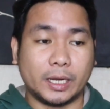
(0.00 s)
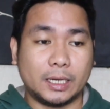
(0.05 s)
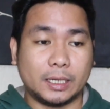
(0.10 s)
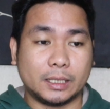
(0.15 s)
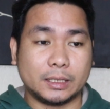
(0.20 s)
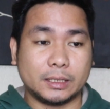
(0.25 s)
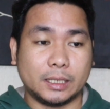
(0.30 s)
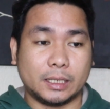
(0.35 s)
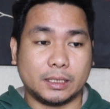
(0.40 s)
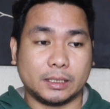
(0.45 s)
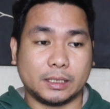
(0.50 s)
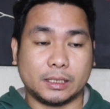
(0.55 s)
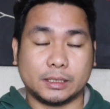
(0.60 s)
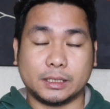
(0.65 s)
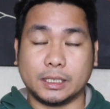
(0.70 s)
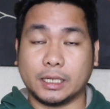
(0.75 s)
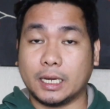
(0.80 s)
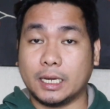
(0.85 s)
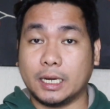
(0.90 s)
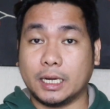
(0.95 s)
Kailang yan
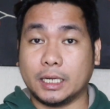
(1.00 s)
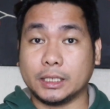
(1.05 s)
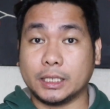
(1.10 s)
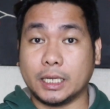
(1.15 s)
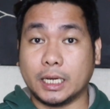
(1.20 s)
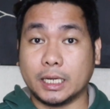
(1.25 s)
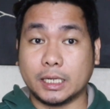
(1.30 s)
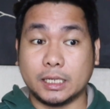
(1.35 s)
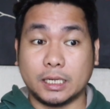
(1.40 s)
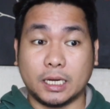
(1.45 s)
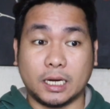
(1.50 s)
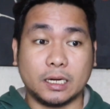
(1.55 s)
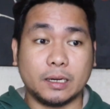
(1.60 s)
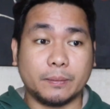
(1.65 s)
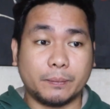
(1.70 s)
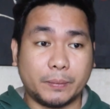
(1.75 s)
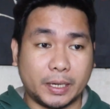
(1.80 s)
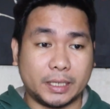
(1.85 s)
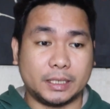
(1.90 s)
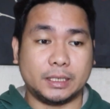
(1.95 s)
kasi kailangan talaga
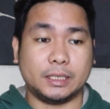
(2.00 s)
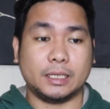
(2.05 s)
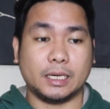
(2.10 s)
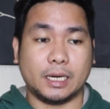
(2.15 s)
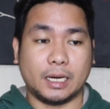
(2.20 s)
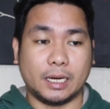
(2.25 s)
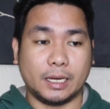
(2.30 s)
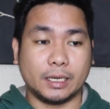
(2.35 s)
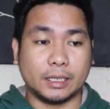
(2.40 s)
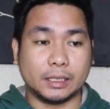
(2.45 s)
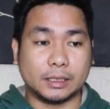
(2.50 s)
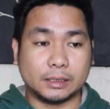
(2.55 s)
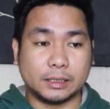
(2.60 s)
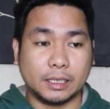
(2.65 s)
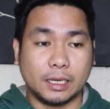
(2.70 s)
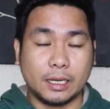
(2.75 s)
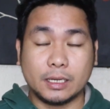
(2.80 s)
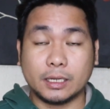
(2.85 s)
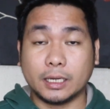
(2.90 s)
ng pahinga and